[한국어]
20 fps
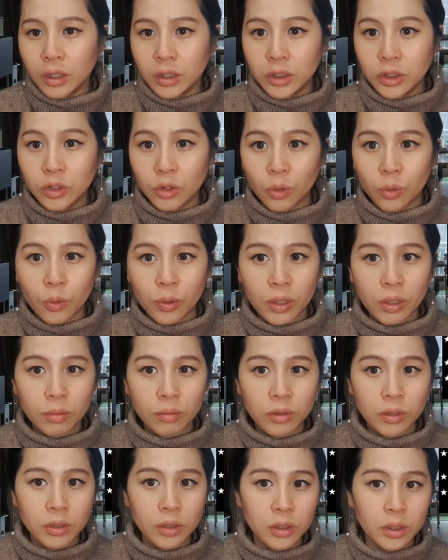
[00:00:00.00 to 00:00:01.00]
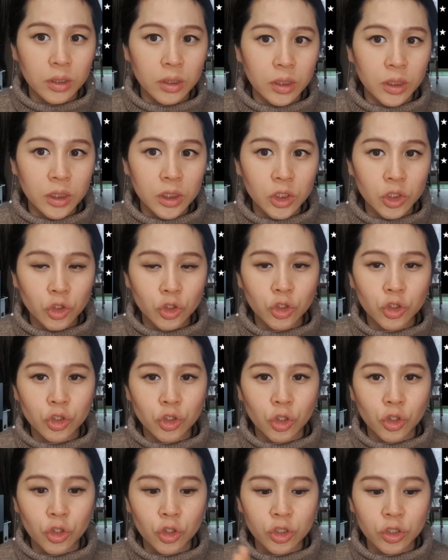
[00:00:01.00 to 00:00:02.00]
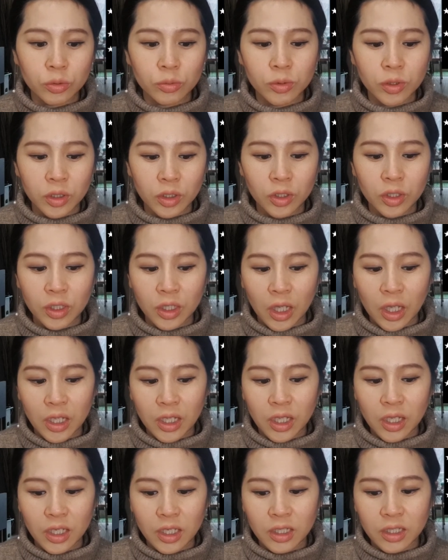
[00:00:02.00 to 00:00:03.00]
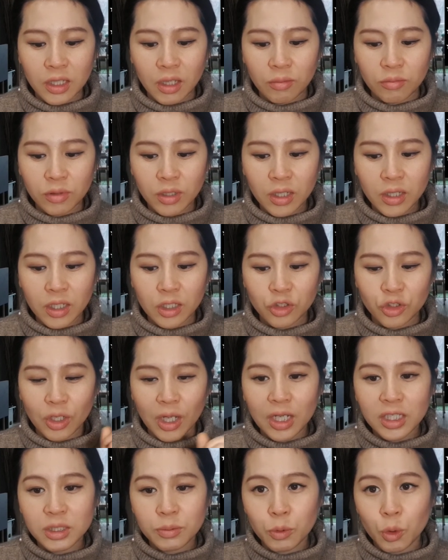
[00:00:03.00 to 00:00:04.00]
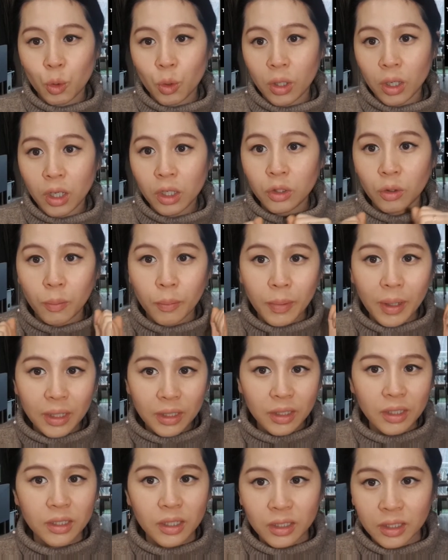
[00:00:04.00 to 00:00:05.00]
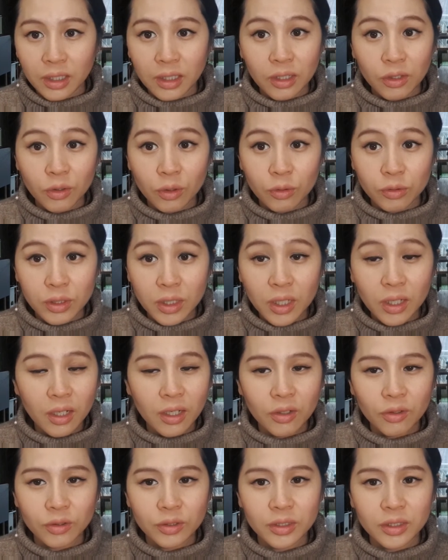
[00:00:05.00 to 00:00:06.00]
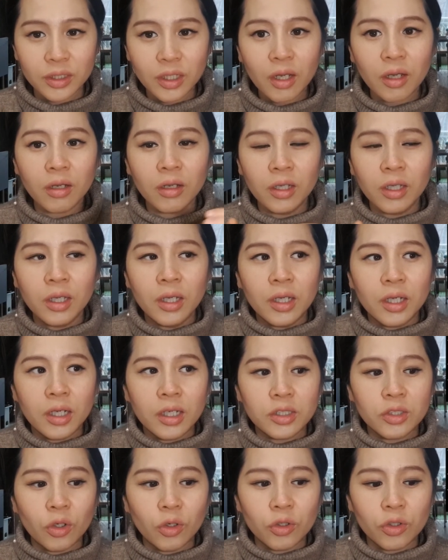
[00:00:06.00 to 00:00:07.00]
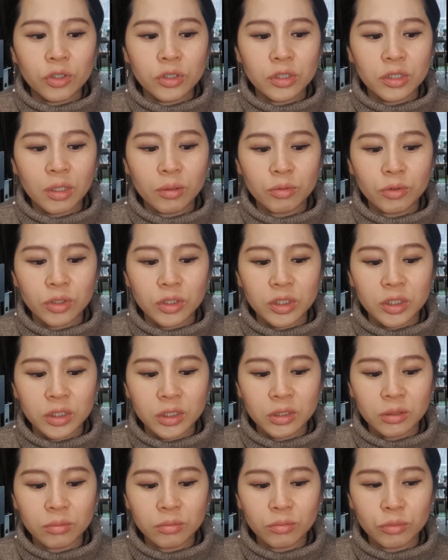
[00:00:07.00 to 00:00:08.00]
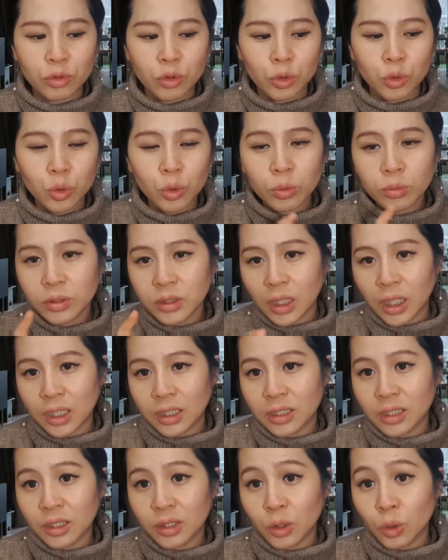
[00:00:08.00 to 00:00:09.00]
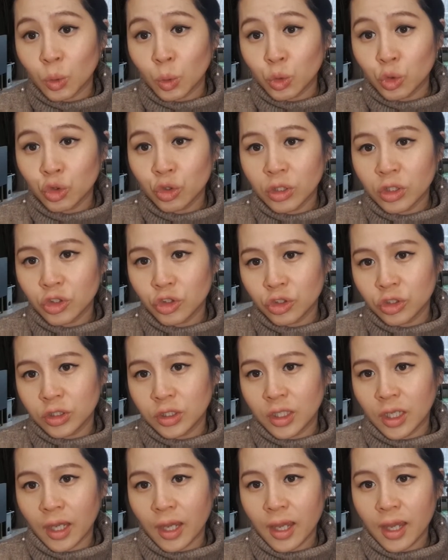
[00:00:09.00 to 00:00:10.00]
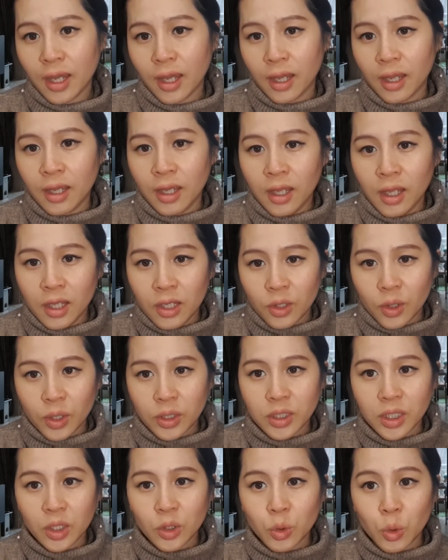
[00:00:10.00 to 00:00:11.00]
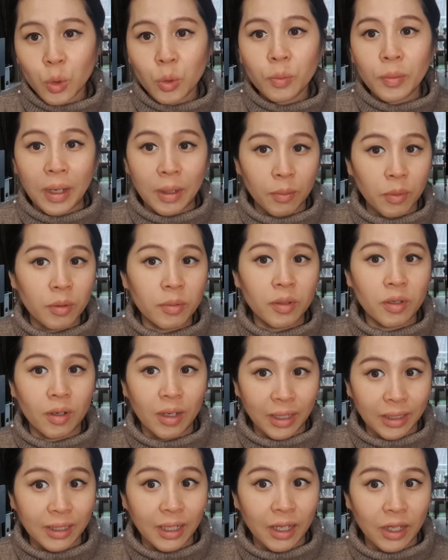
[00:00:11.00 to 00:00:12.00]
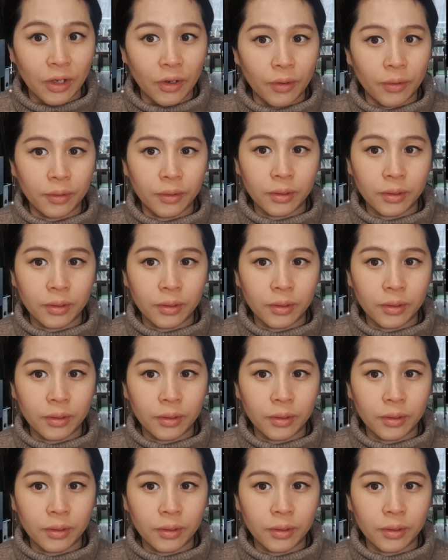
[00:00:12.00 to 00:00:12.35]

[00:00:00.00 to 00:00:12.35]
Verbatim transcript: 그죠 왜냐면 이 친구는 어렸을때 이렇게 된 게 있기 때문에 나중에 학습 효과가 더 빠르게 나타날 거라고 생각하거든요 그래서 어렸을 때부터 지금부터 조금씩 아이들한테 노출해 주는 게 굉장히 좋은 방법인 것 같아요